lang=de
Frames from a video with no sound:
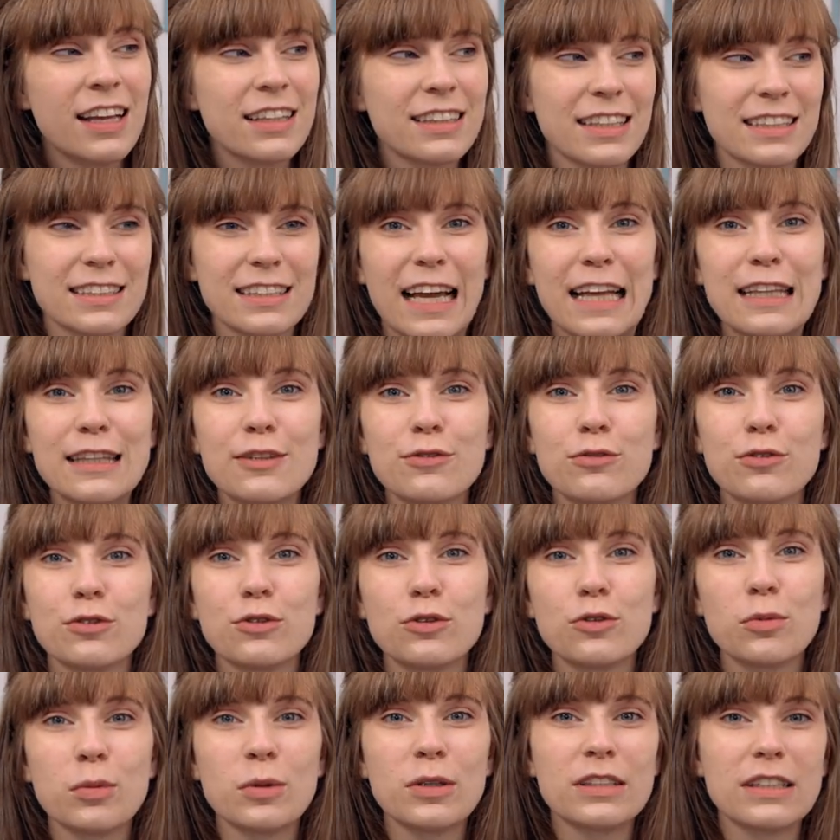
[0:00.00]
Das Ganze
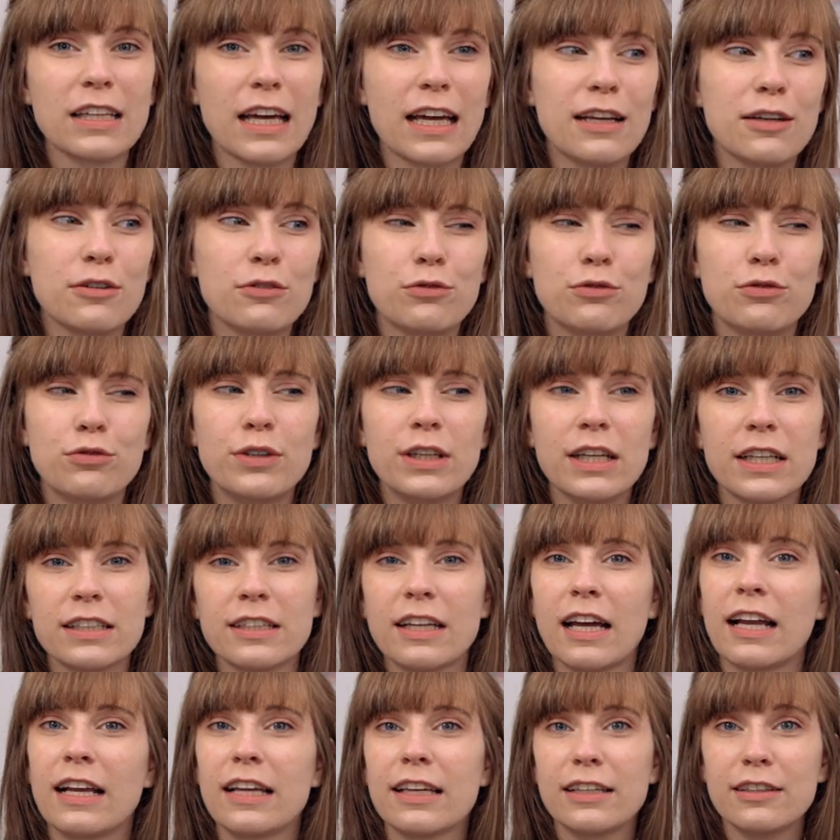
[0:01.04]
wird übrigens eine
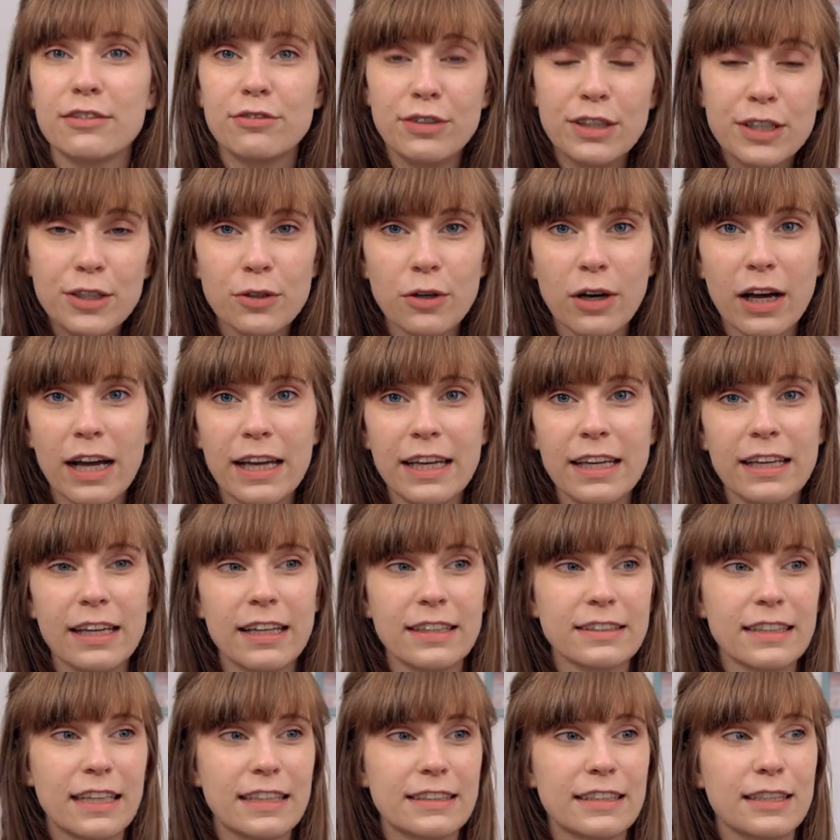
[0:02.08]
vierteilige Videoreihe,
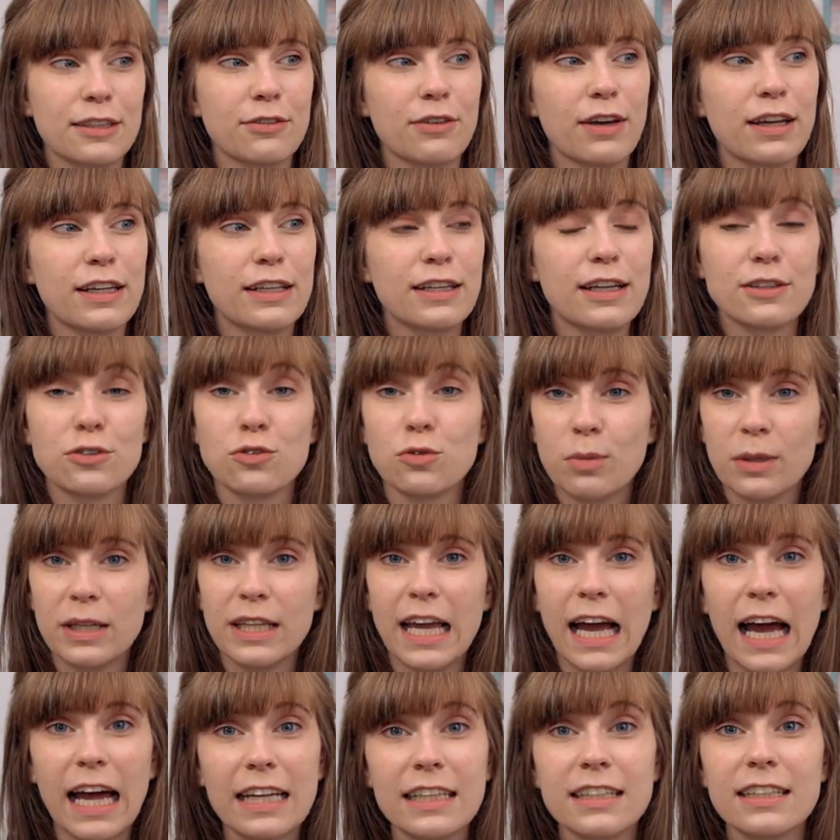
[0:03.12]
das heißt, ich werde das über
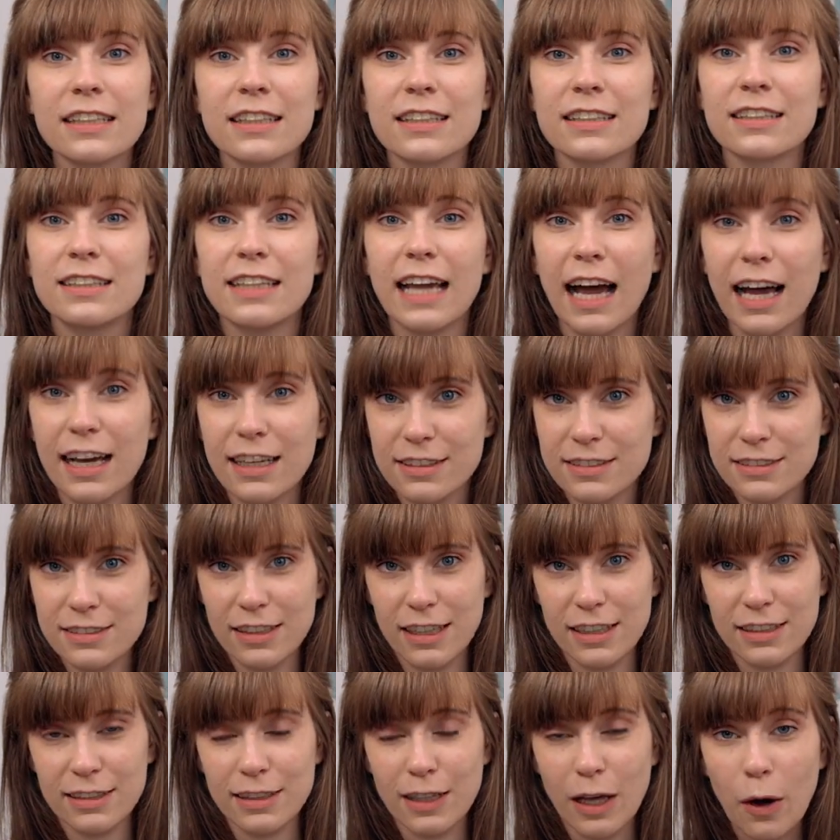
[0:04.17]
die anderen
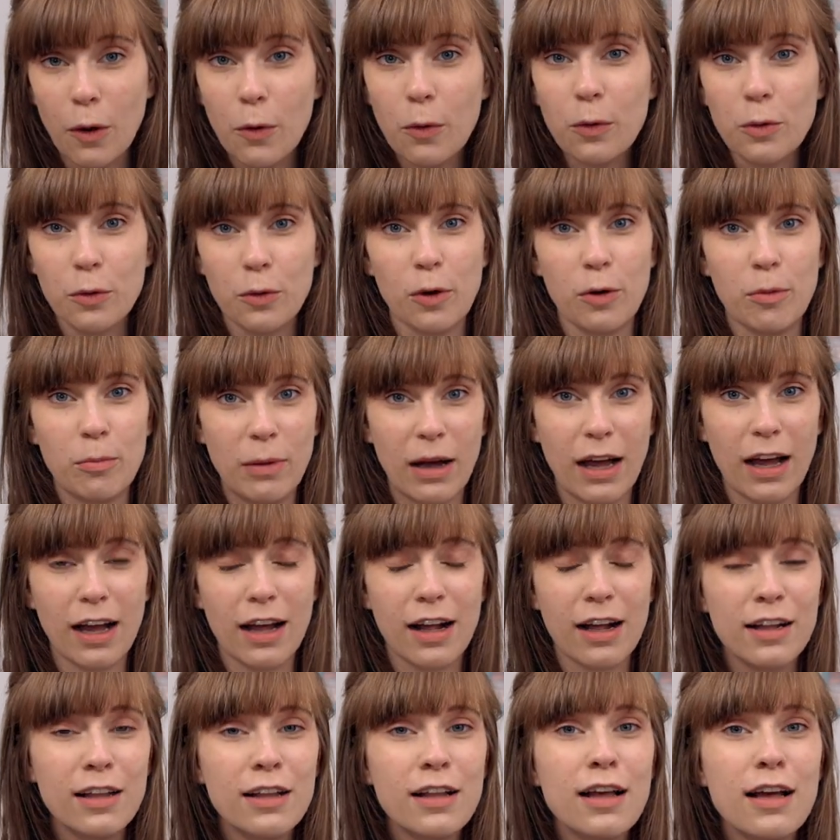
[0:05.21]
Jahreszeiten auch noch
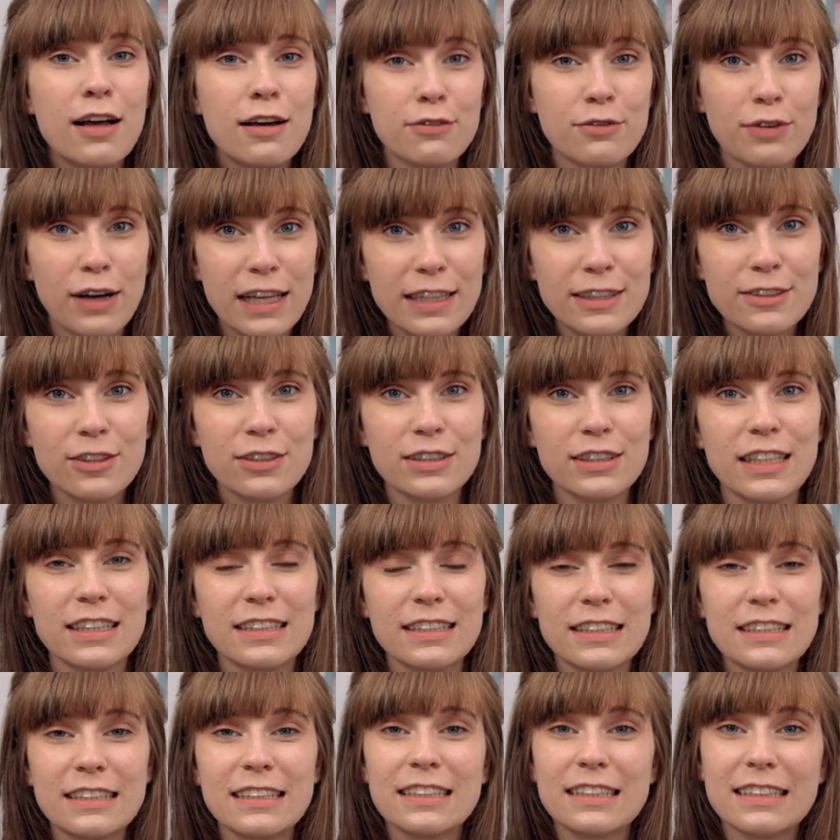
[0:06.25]
machen. Falls euch
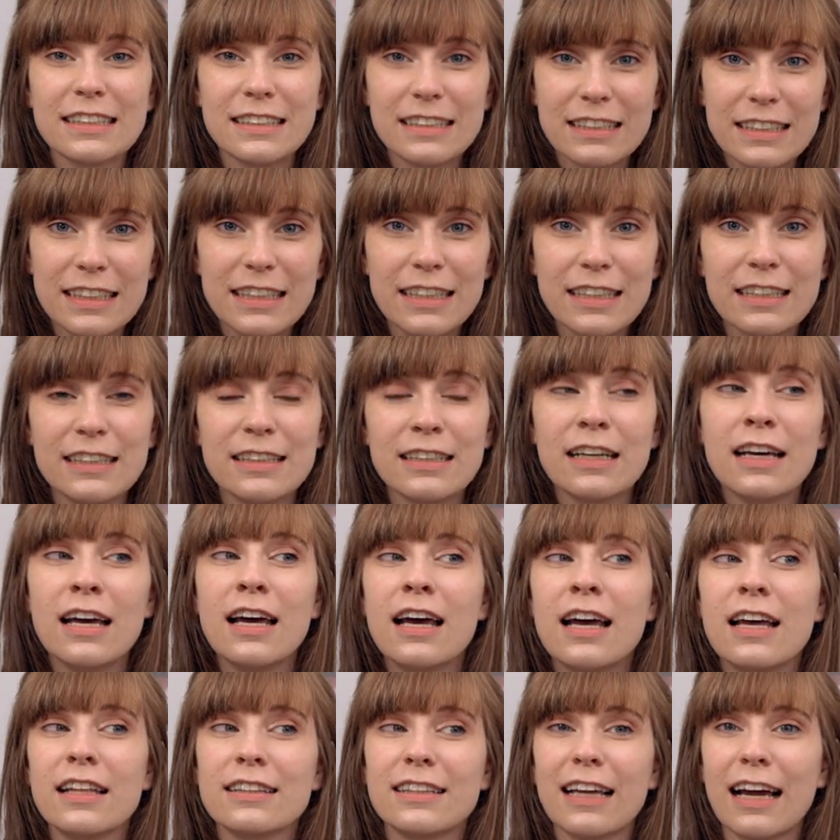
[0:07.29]
das interessiert,
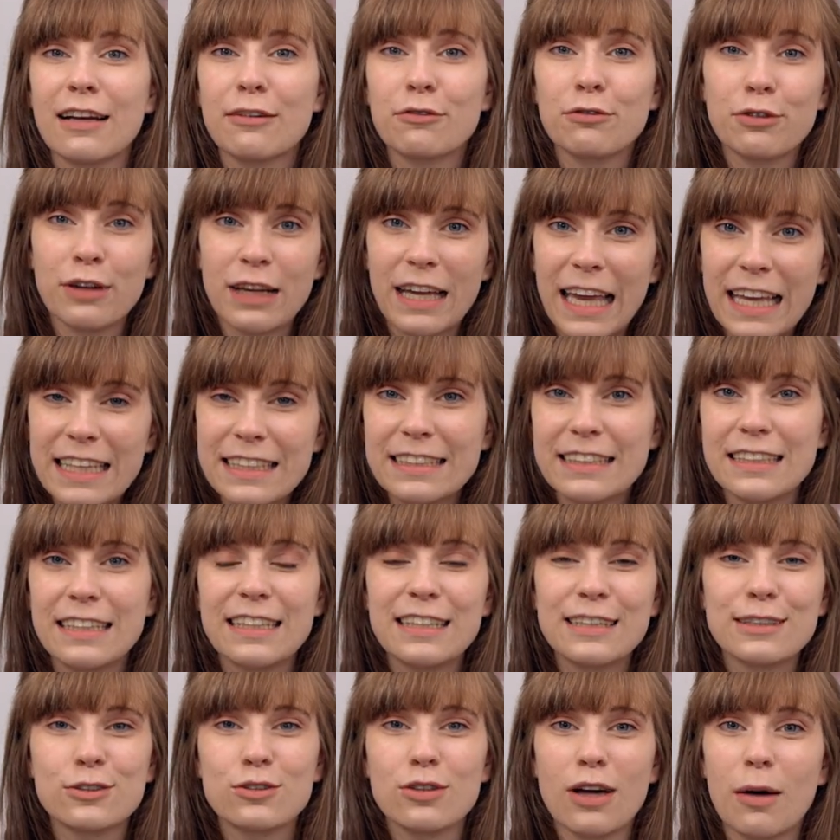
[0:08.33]
dann vergesst
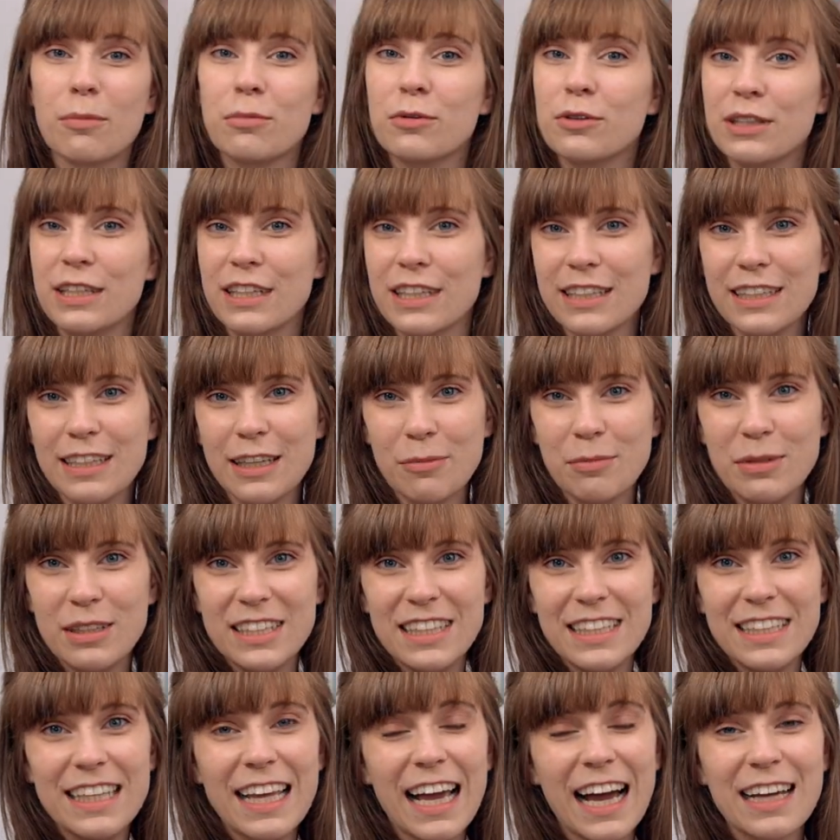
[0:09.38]
nicht zu abonnieren, damit
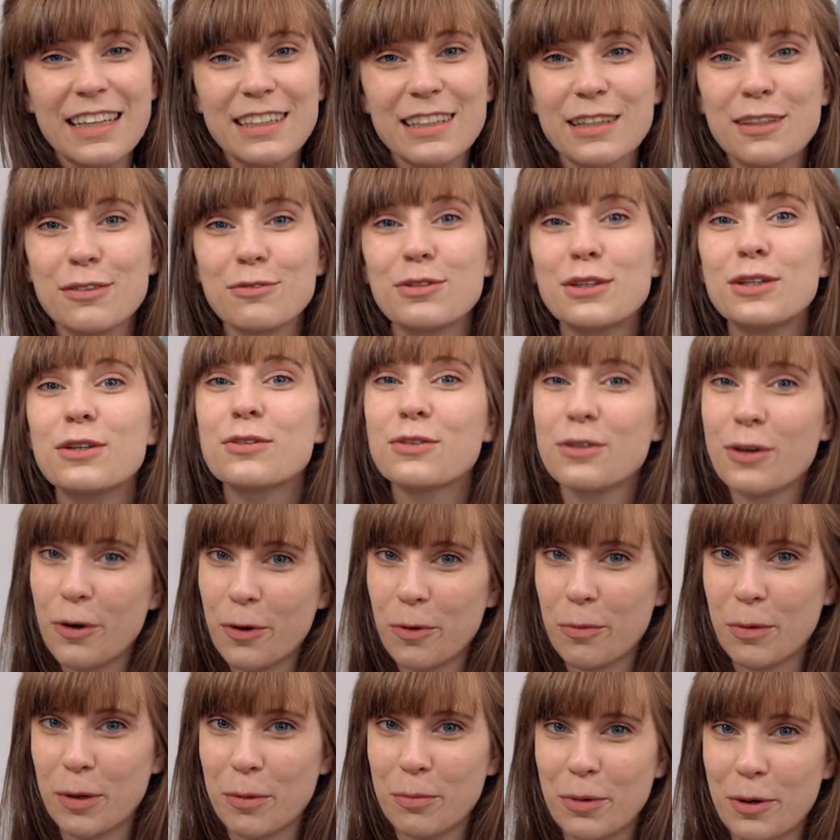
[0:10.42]
ihr die anderen Videos
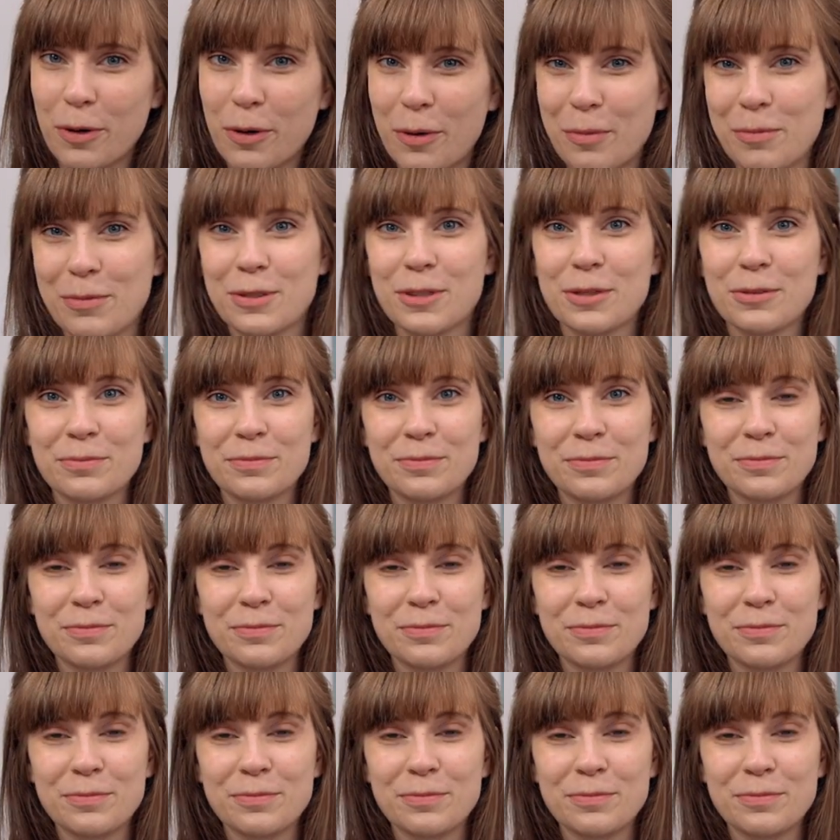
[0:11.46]
auch mitbekommt.